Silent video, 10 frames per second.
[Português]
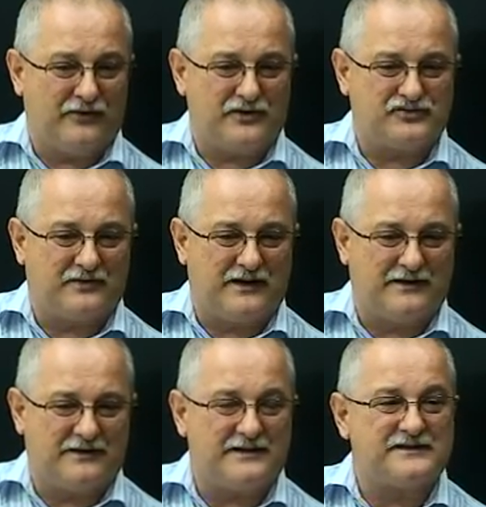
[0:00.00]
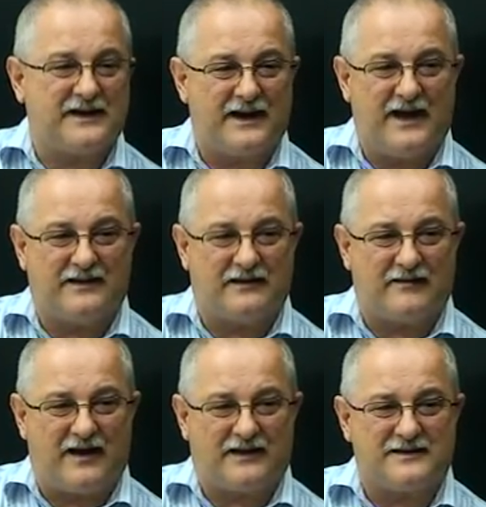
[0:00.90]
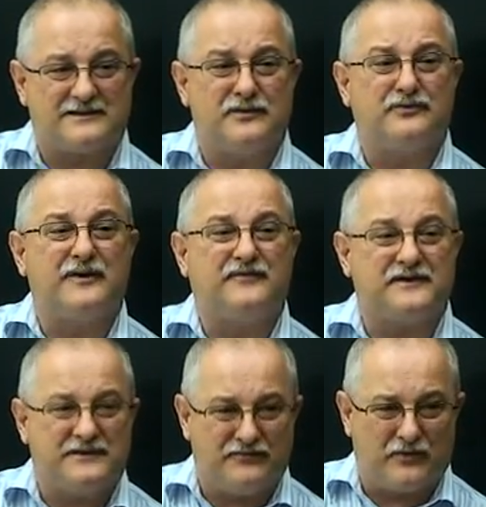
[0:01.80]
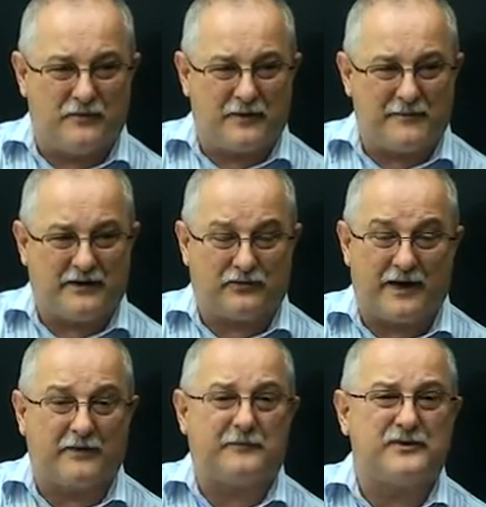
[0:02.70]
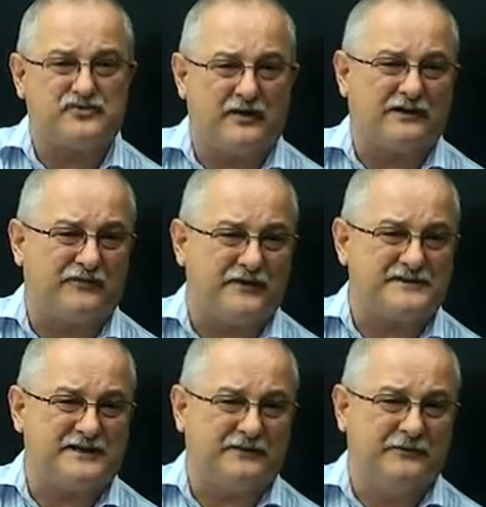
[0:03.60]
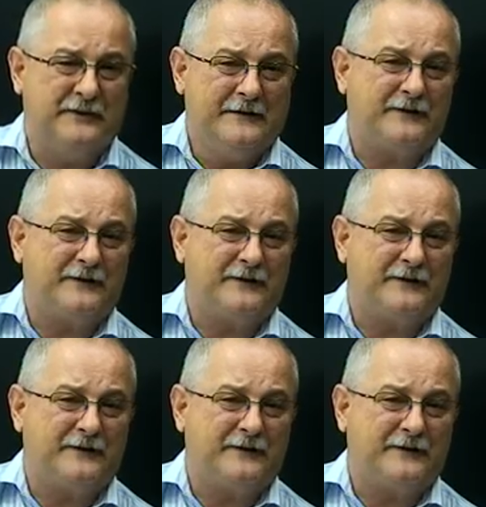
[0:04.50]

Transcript: o nosso grande descrédito é a questão do efetivo cumprimento. O que, que o pessoal está fazendo?